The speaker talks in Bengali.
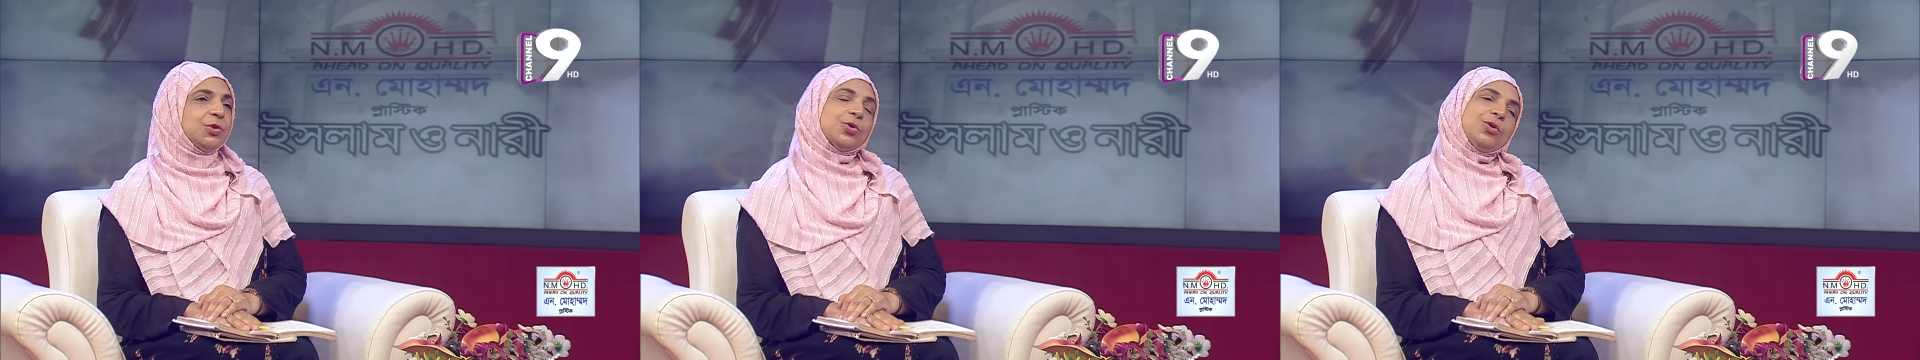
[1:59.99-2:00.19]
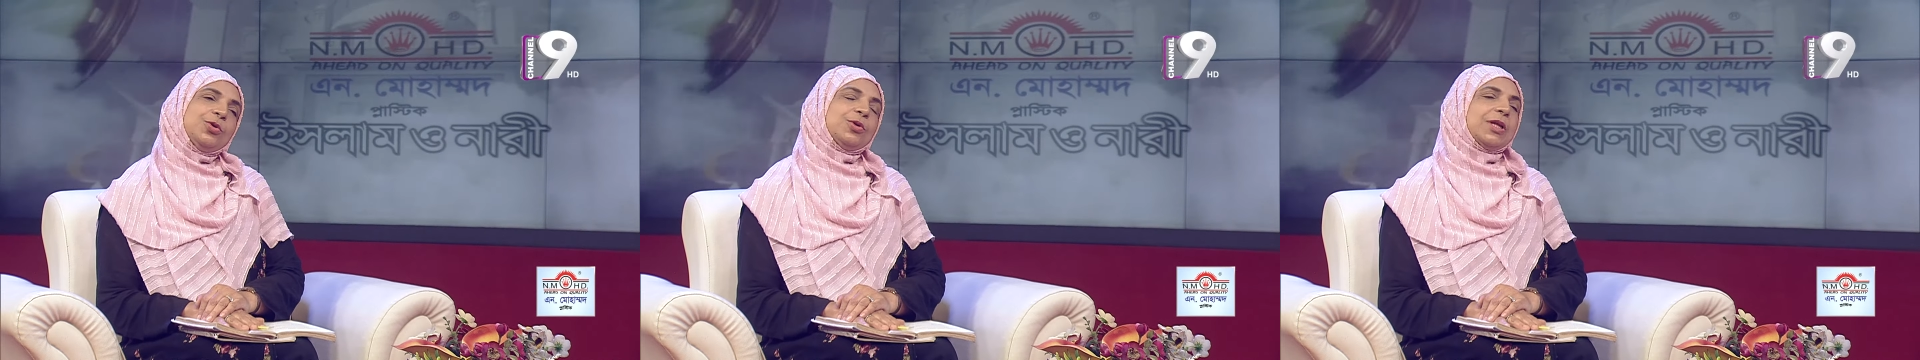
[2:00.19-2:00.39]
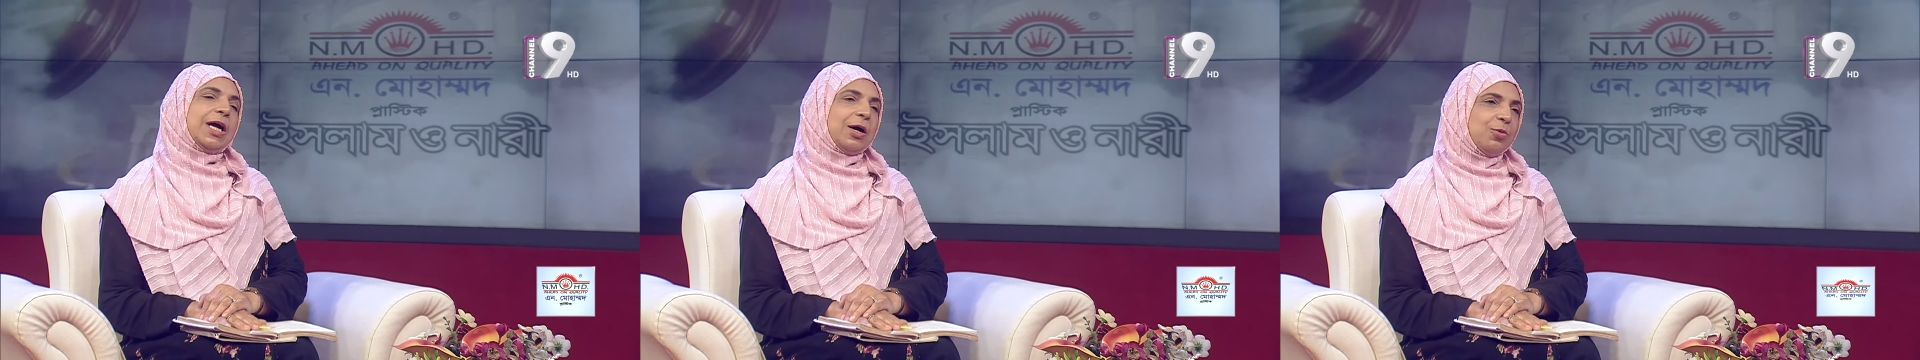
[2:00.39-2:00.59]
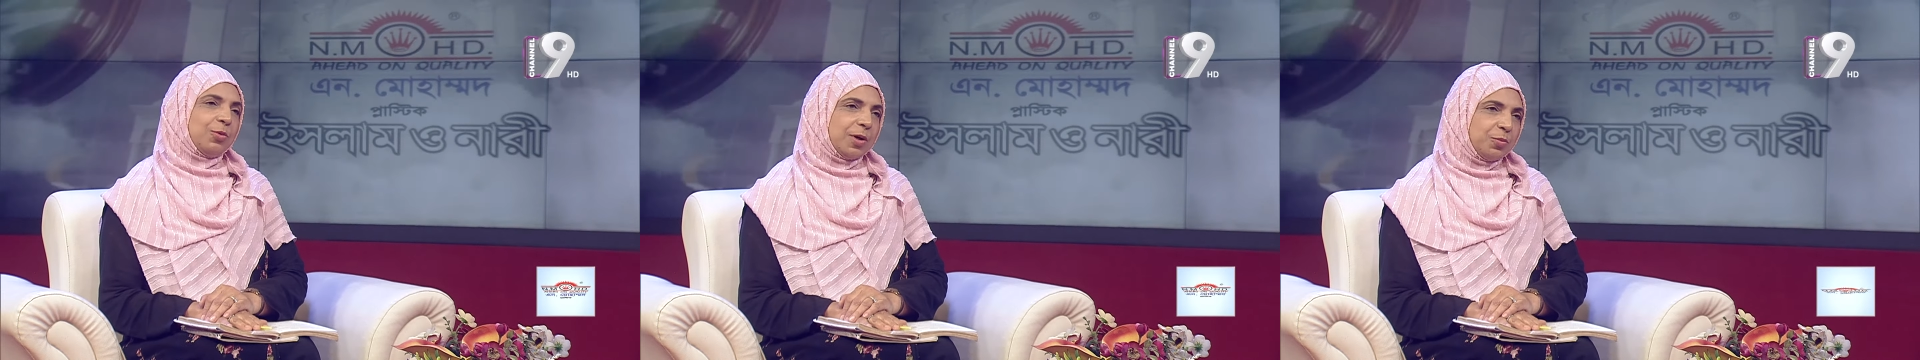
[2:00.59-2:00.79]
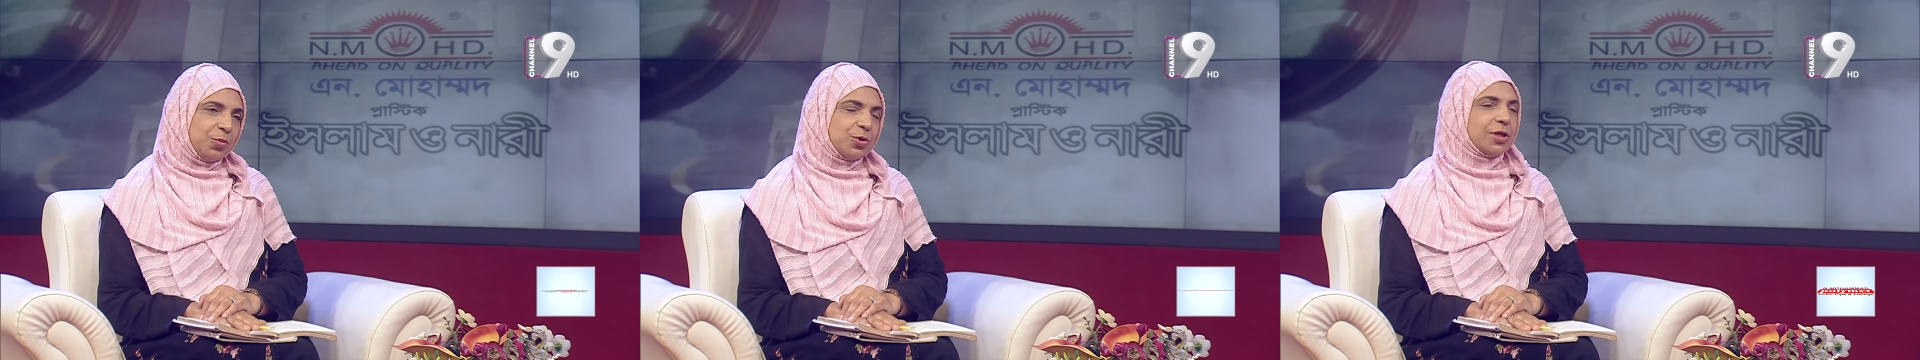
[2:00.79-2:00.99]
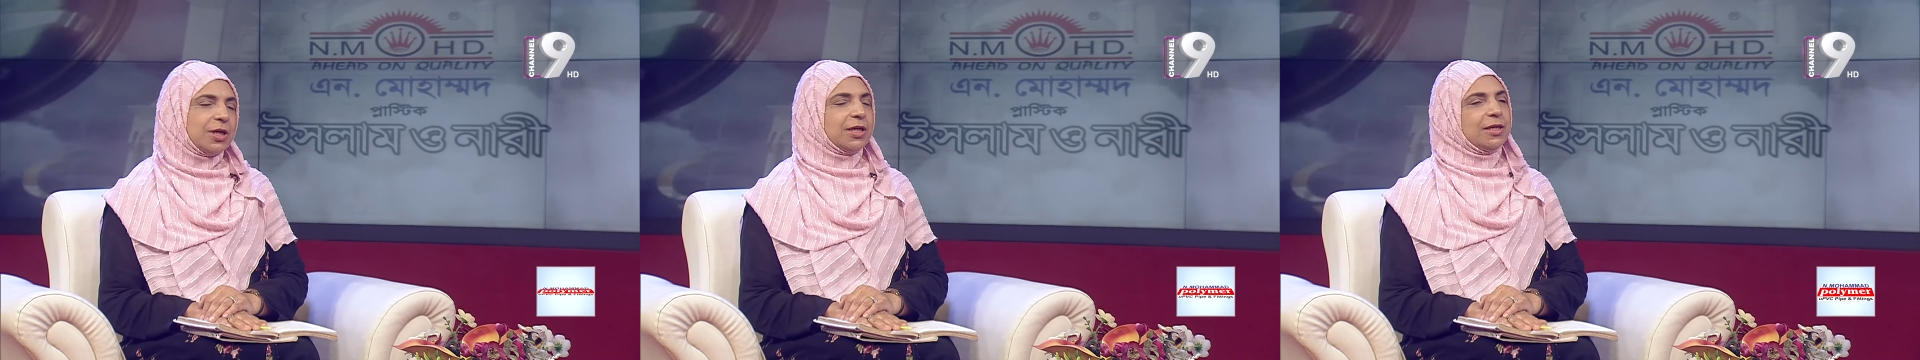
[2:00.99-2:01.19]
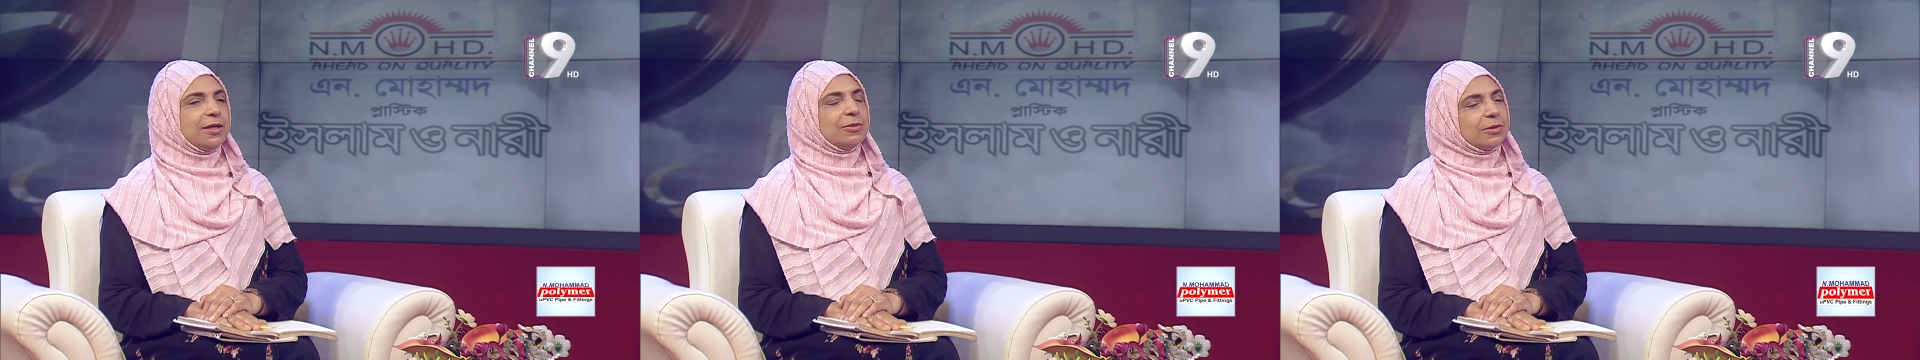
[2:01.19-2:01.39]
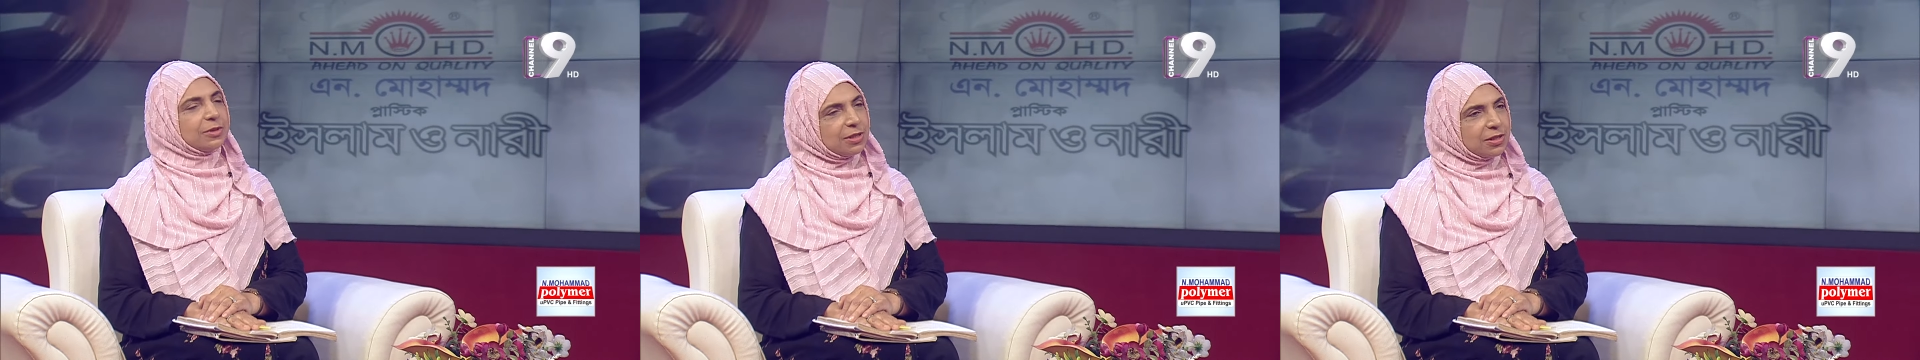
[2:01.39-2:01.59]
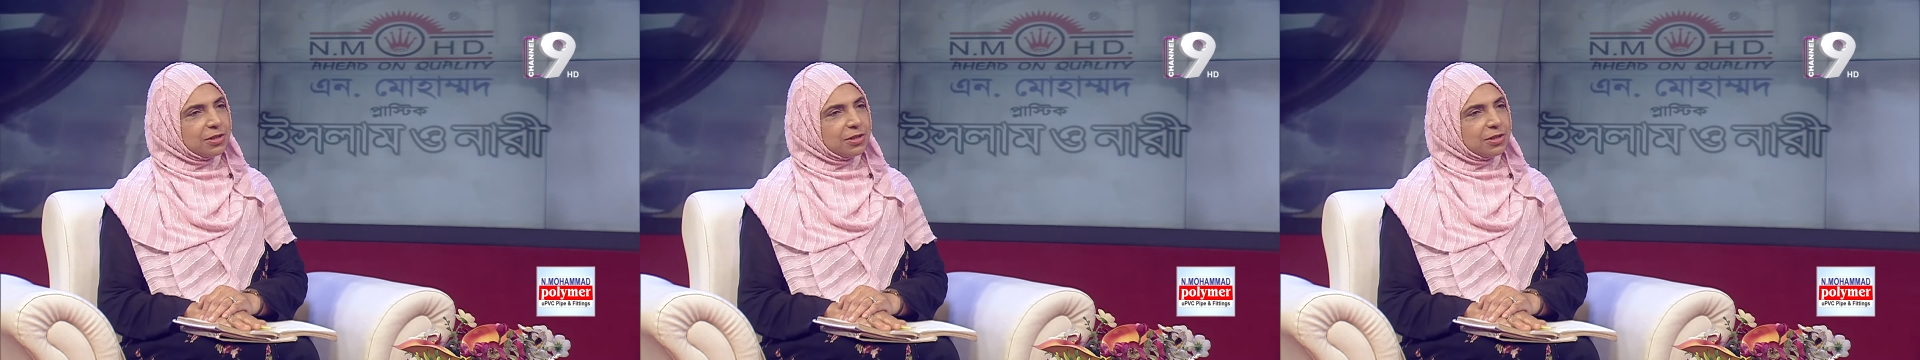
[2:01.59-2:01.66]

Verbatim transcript: যদিও তাকুয়ার পোশাকই হচ্ছে